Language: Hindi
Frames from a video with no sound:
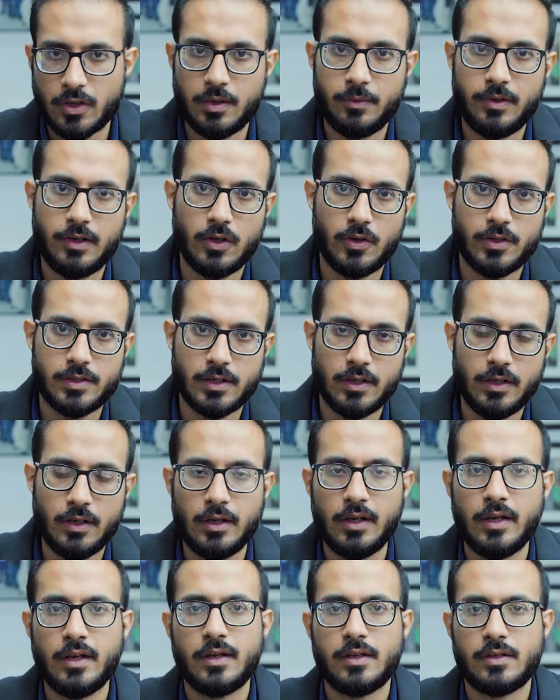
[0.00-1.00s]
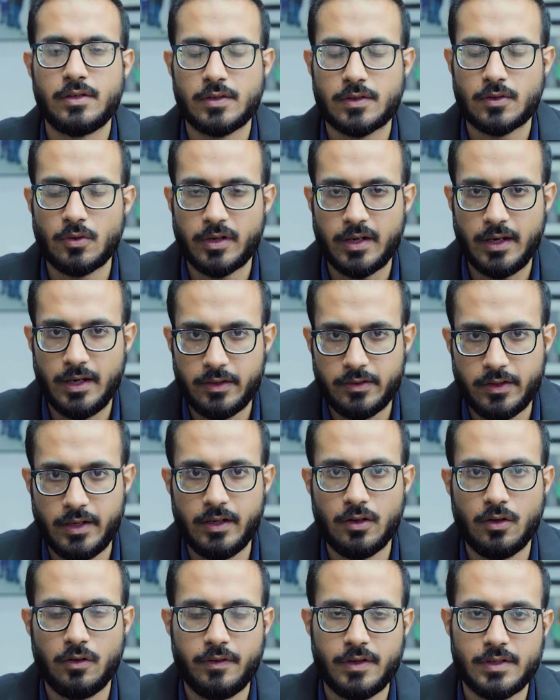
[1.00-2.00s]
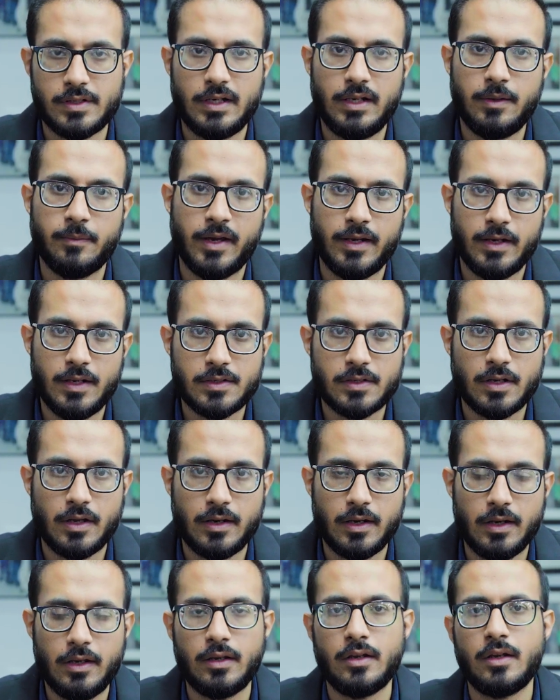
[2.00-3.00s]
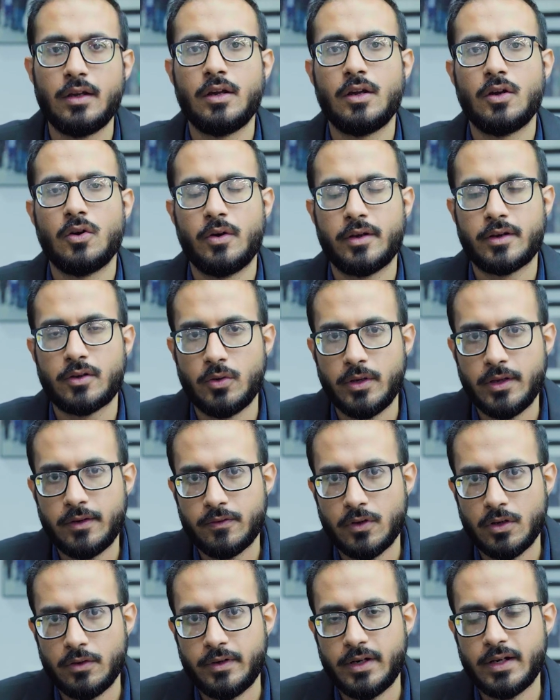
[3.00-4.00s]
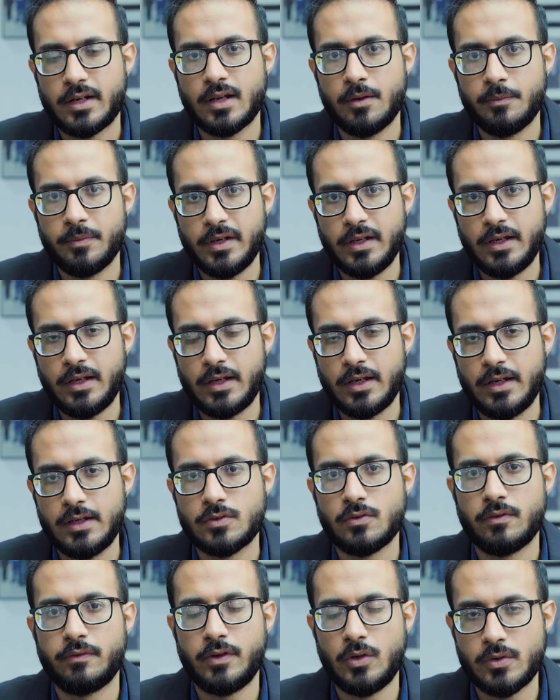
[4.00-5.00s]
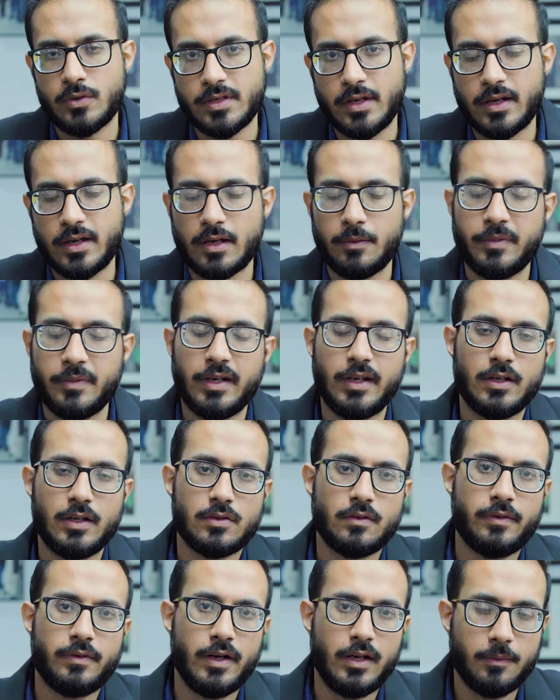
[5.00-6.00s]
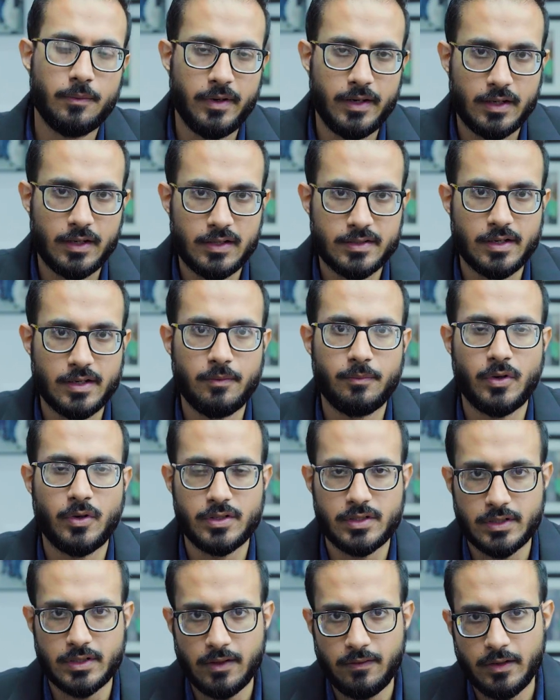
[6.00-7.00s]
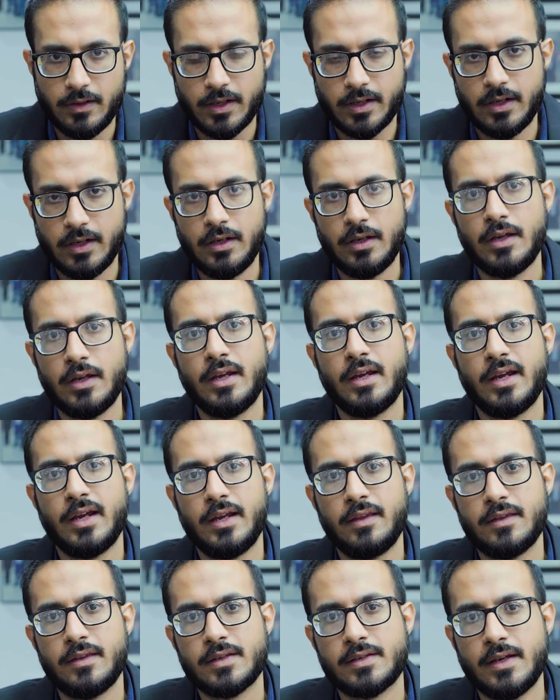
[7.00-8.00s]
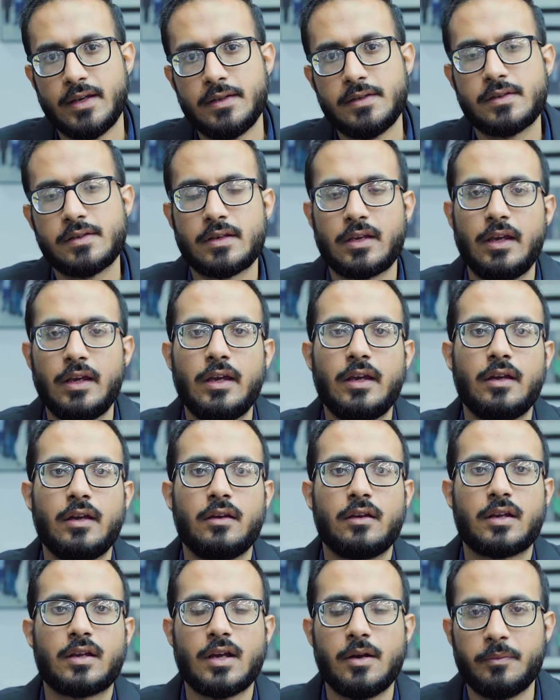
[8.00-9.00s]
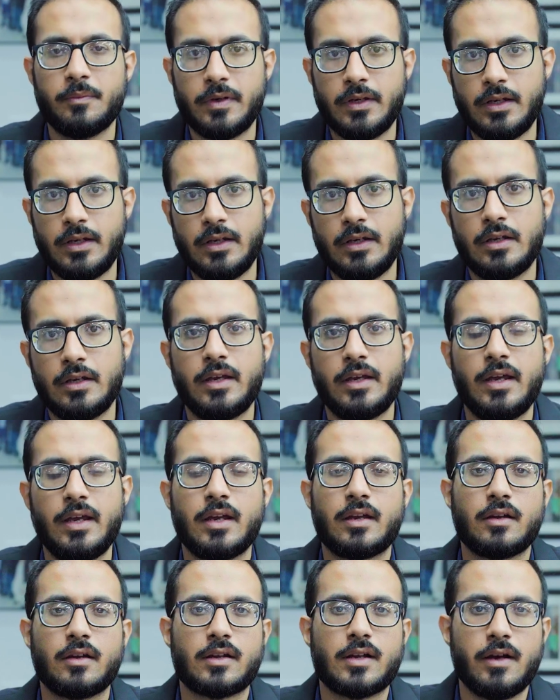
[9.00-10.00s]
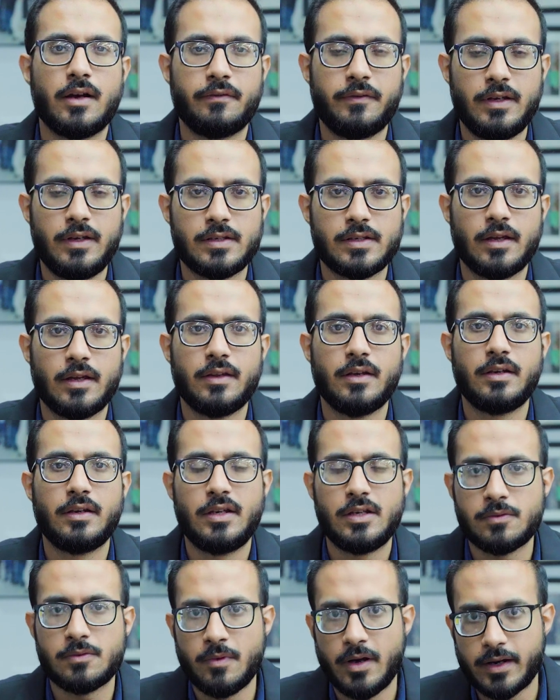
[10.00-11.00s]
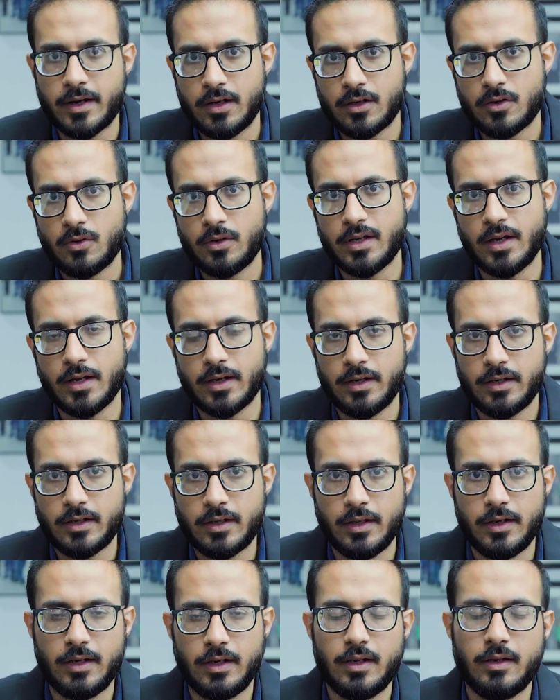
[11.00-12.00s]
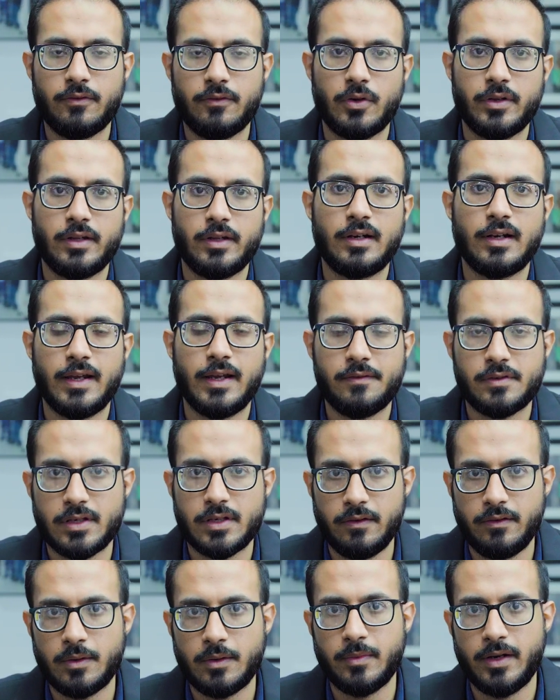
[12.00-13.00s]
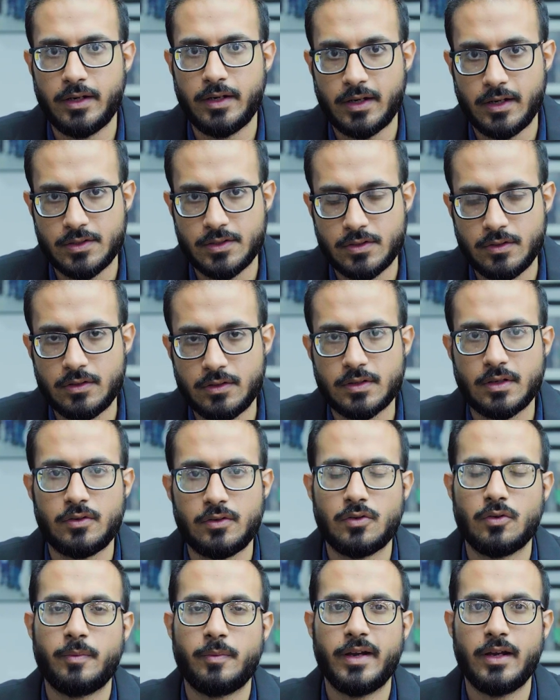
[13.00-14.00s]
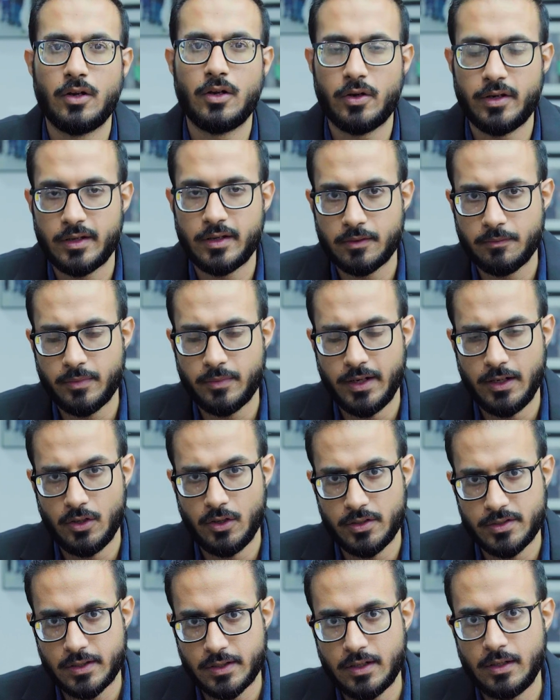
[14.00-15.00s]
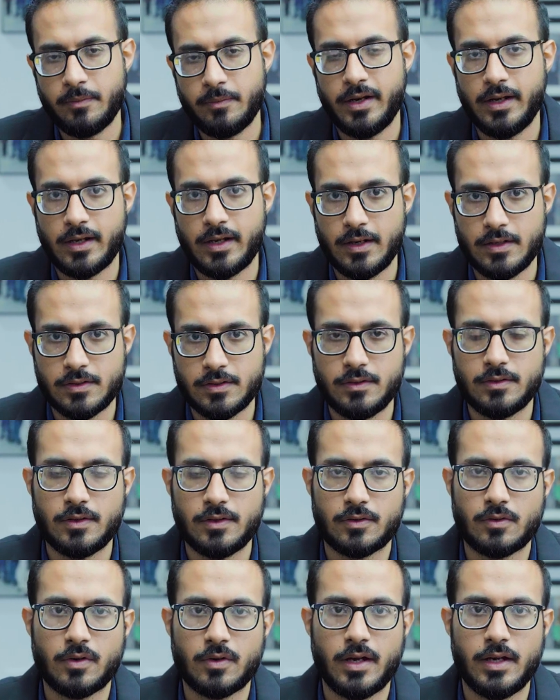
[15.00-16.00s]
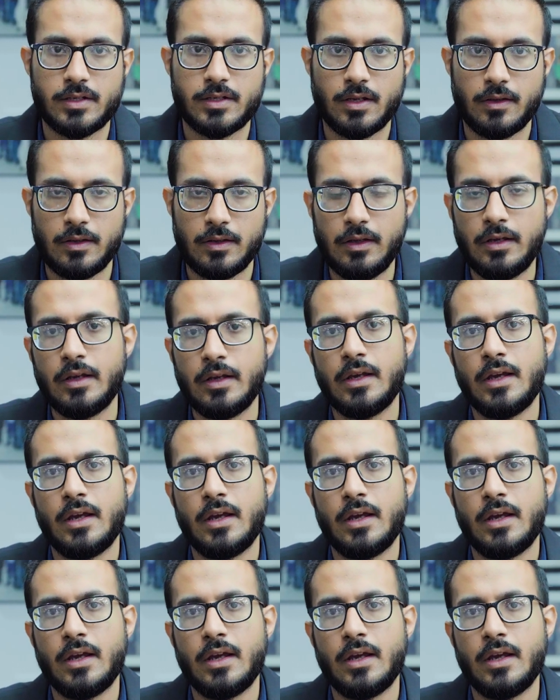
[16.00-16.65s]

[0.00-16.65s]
का भी लॉन्च है जिसको के ट्रेड ऑफिशियली मैनेज कर रहा है और गोइंग फॉरवर्ड कंपनी के जो व्यूज़ हैं कंपनी के जो फंडामेंटल्स हैं पॉजिटिव लग रहे हैं इन द सेंस कि कंपनी एक काफ़ी ज़्यादा नीच मार्केट को टारगेट कर रही है फॉर देयर लाइफ सेविंग मेडिकेशन जो बायोलॉजिक बायोलॉजिकल मेडिकेशन जिसको कहा जाता है